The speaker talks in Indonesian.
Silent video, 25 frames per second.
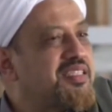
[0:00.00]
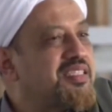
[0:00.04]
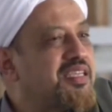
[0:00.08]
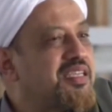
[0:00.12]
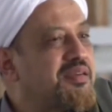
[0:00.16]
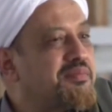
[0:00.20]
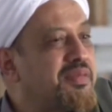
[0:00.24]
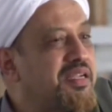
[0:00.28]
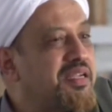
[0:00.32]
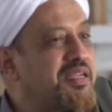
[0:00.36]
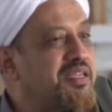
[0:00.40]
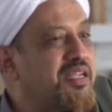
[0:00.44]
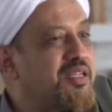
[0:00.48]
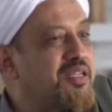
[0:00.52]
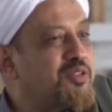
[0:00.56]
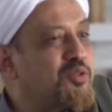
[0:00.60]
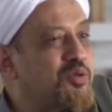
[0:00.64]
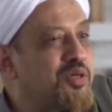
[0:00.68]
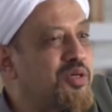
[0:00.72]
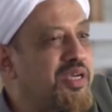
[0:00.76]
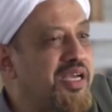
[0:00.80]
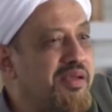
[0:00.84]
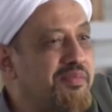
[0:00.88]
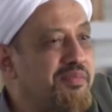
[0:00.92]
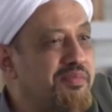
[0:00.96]
di zaman
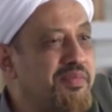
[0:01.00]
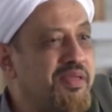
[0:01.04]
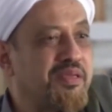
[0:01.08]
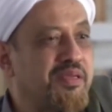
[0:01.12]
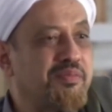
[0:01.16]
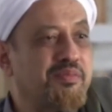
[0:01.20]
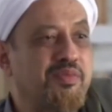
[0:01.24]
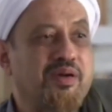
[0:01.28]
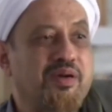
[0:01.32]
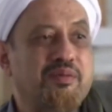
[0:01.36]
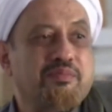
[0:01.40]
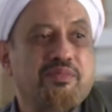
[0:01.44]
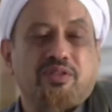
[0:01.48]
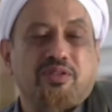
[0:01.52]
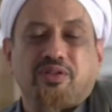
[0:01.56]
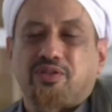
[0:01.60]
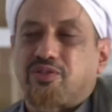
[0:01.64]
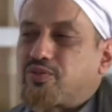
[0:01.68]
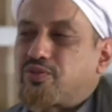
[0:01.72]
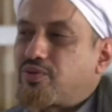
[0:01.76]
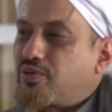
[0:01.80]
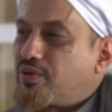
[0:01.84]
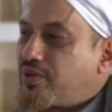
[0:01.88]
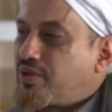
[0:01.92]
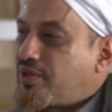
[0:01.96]
datuk kami Muhammad
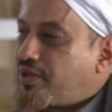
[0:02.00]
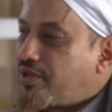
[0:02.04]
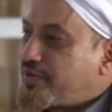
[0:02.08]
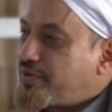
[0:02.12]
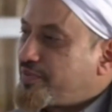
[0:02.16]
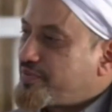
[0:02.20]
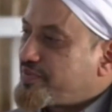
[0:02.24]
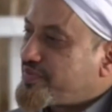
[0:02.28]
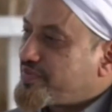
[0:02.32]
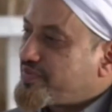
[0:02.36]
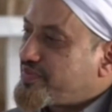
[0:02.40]
Rasulullah